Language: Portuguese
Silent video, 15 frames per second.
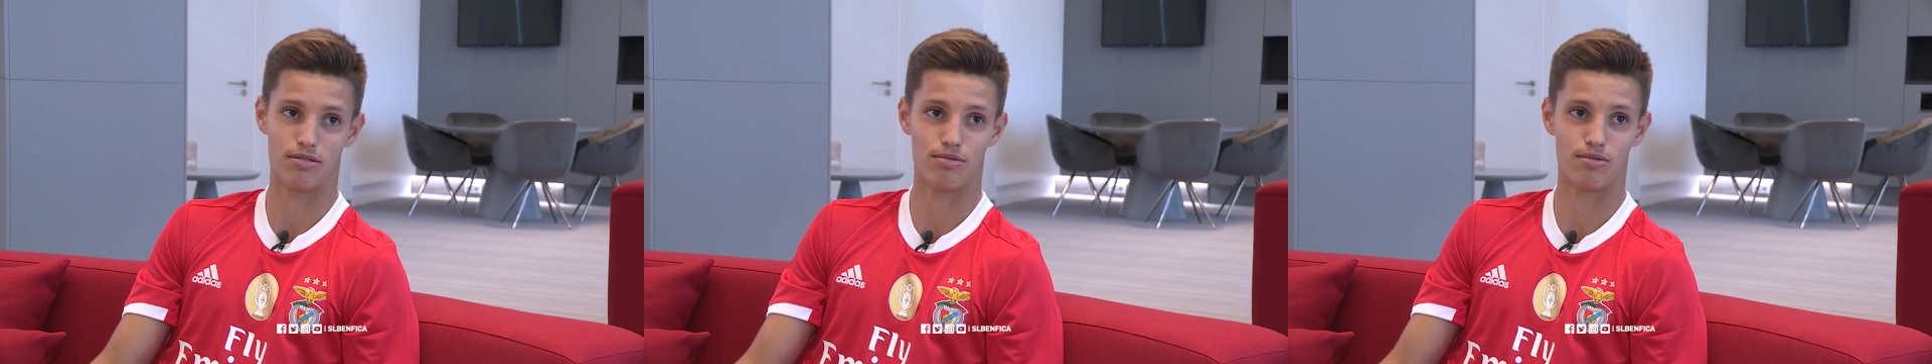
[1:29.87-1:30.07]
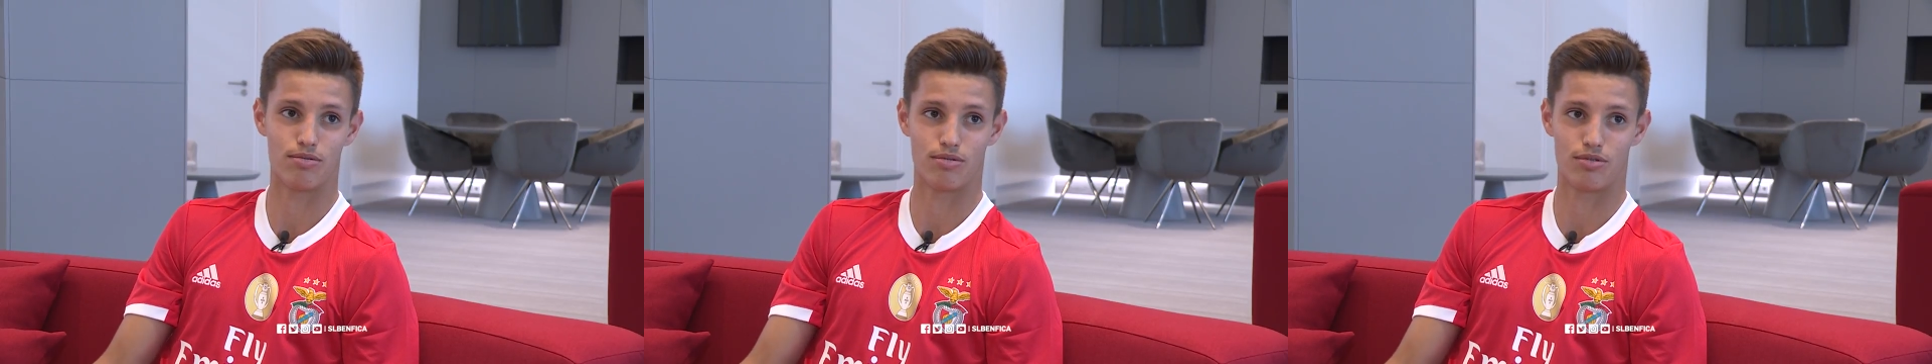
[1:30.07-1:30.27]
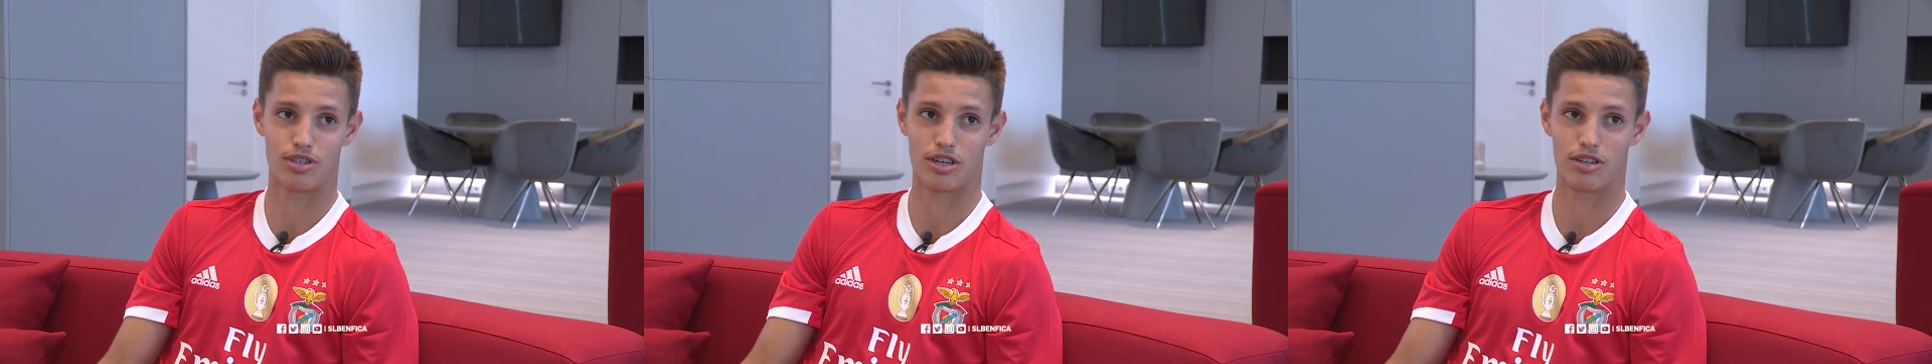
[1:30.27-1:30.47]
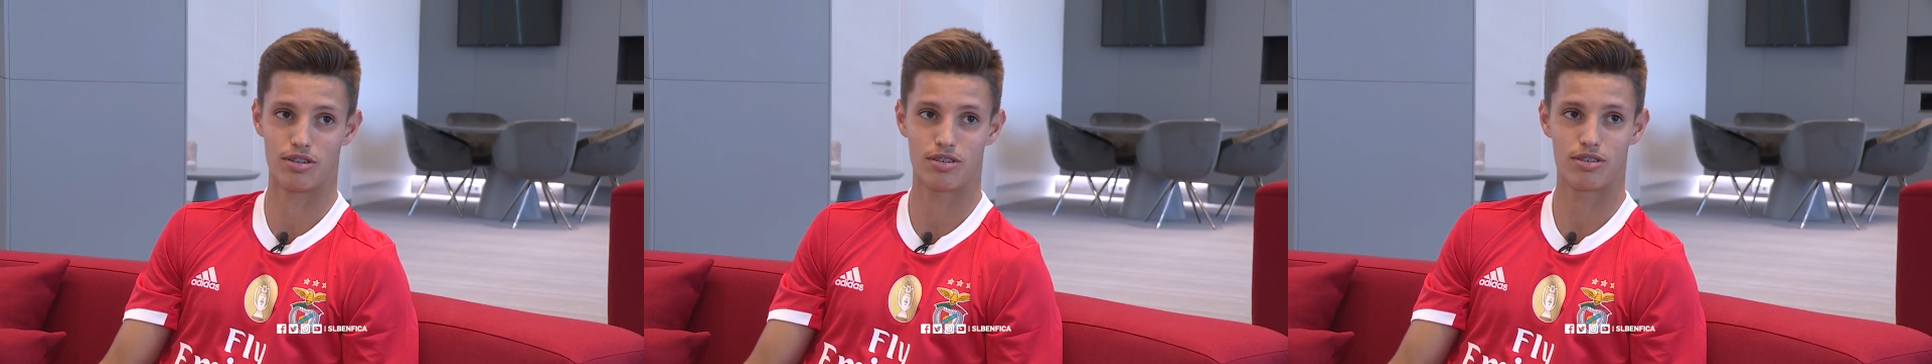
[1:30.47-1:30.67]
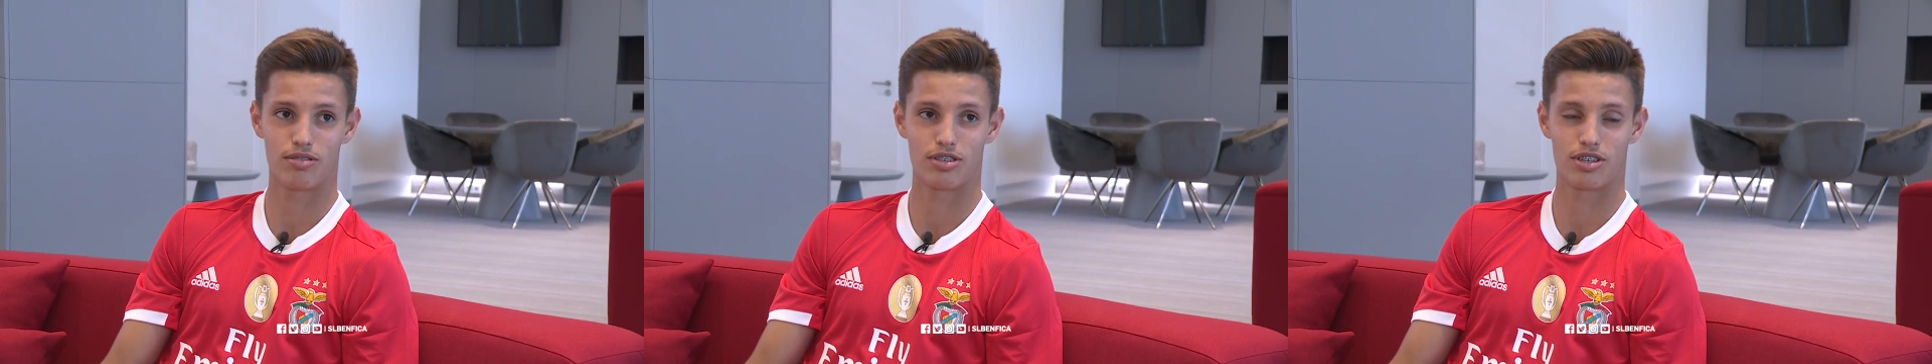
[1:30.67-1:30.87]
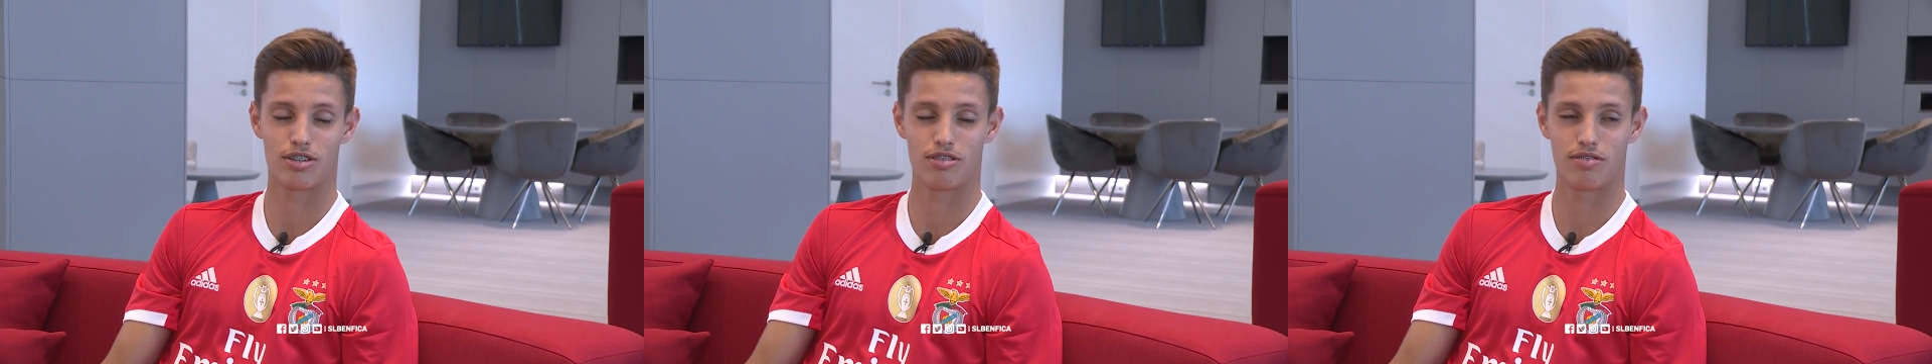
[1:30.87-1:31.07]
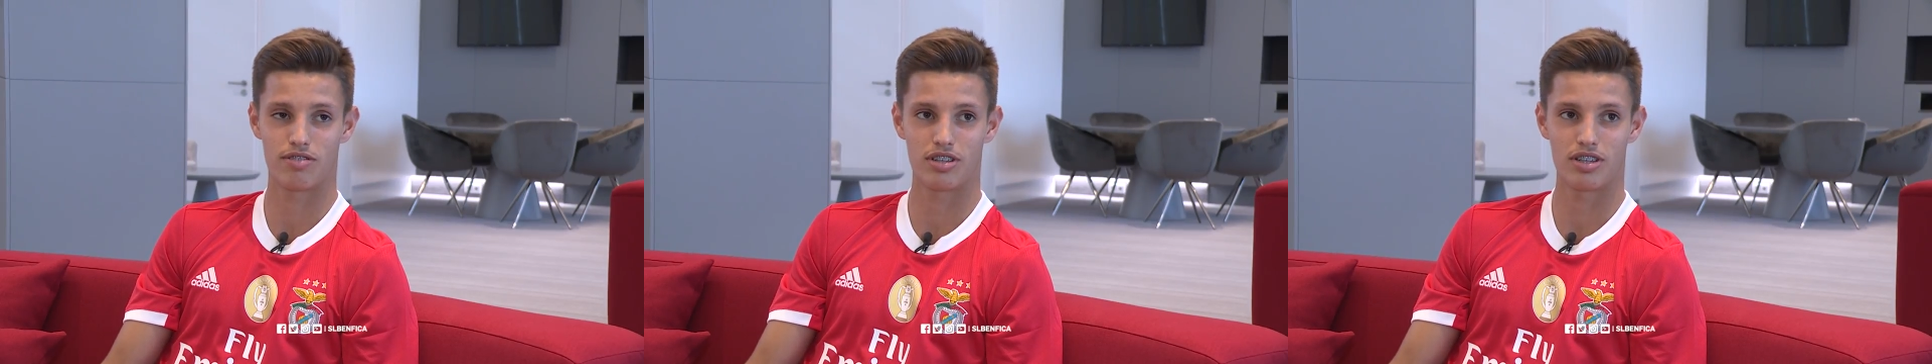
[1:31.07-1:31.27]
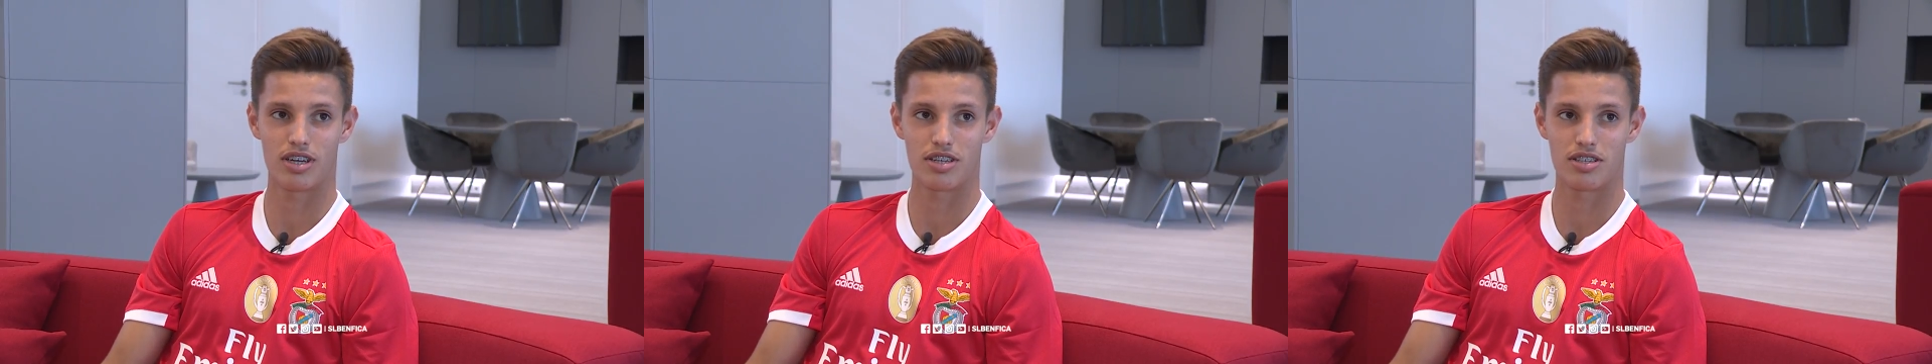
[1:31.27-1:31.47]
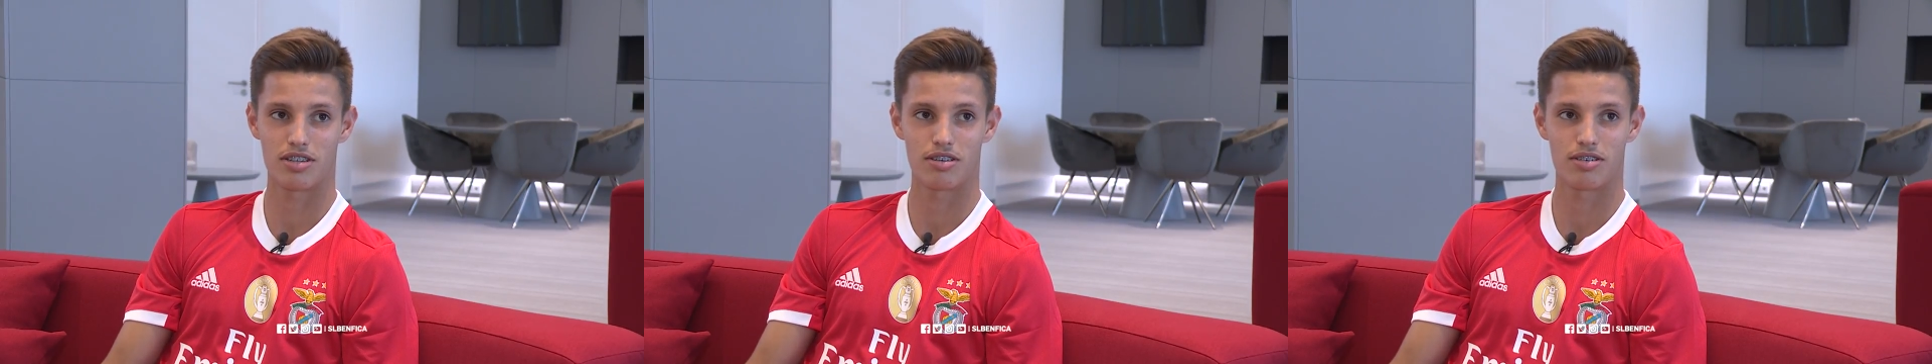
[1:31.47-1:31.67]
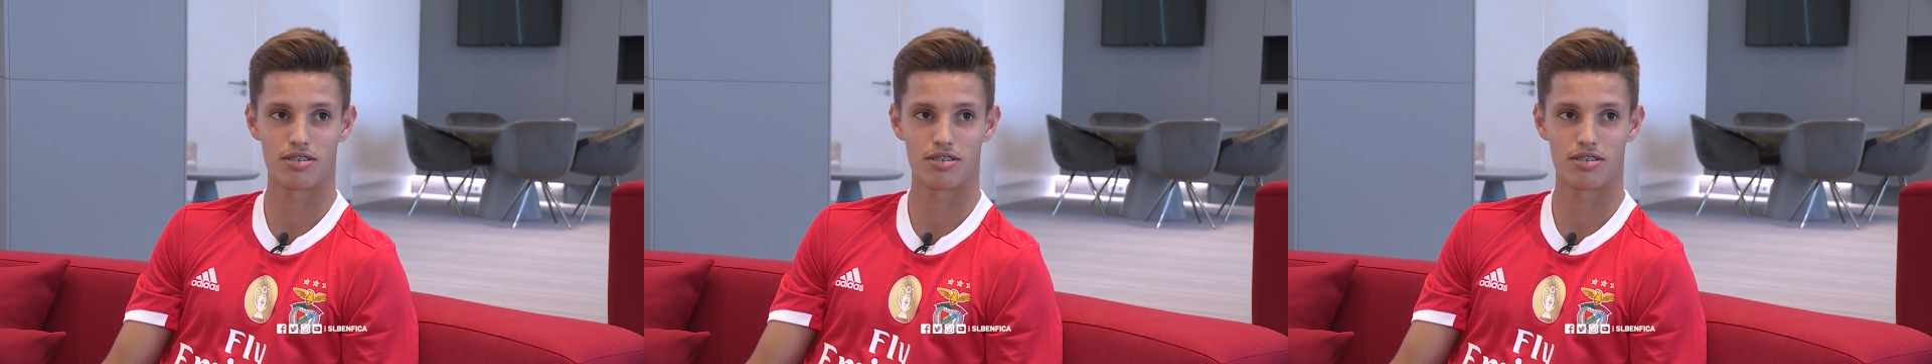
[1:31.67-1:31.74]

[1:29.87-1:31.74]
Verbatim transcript: um jogador, um jogador fantástico.